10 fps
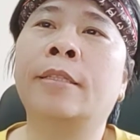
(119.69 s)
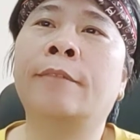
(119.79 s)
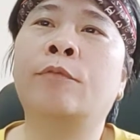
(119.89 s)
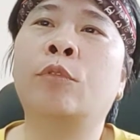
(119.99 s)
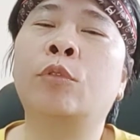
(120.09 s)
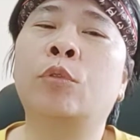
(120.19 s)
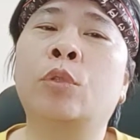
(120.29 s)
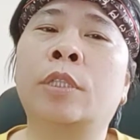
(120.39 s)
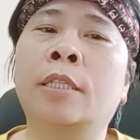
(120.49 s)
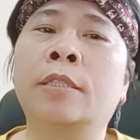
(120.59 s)
thành phố
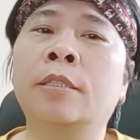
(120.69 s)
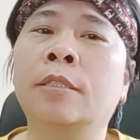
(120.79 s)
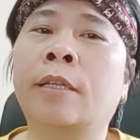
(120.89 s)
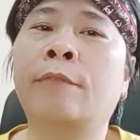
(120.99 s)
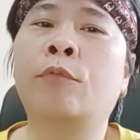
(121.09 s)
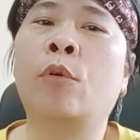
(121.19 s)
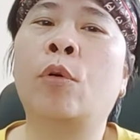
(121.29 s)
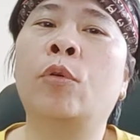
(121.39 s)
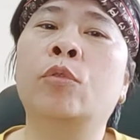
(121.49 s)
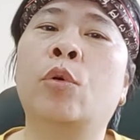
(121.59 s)
thuộc tỉnh, thành
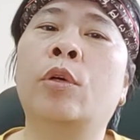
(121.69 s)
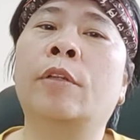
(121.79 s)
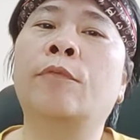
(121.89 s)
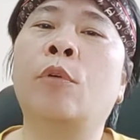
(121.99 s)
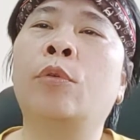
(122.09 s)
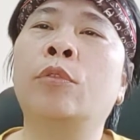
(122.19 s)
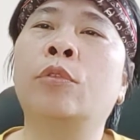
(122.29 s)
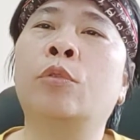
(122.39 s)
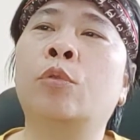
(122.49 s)
phố thuộc thành phố trực thuộc